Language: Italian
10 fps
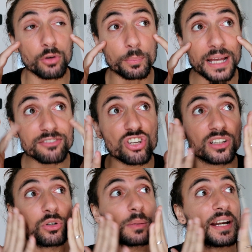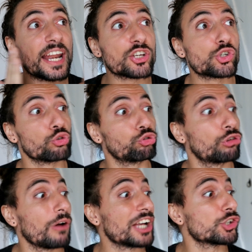devo piangere, devo rimanere
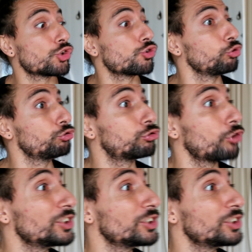asciutto, asciutto,